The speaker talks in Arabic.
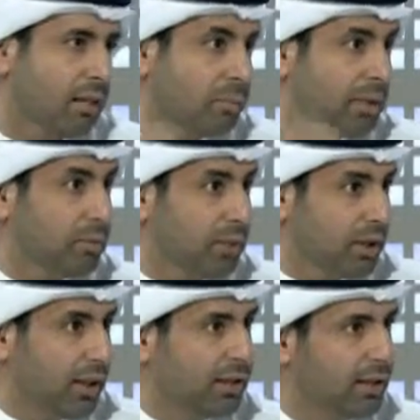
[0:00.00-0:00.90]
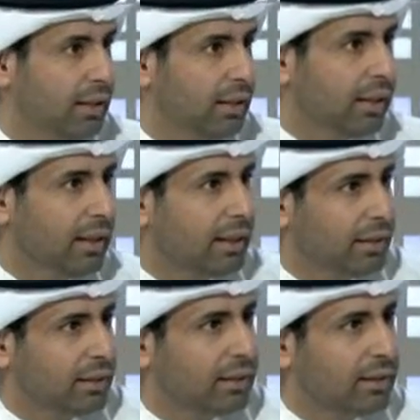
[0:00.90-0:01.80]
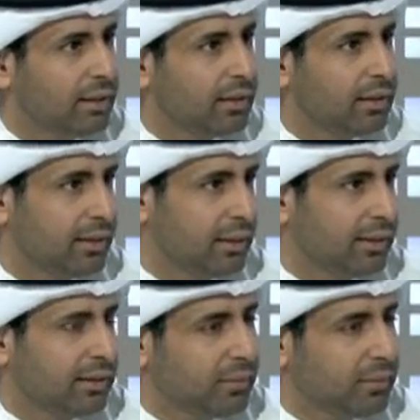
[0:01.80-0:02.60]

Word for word: الضباط ممكن حتى آه يعني الضباط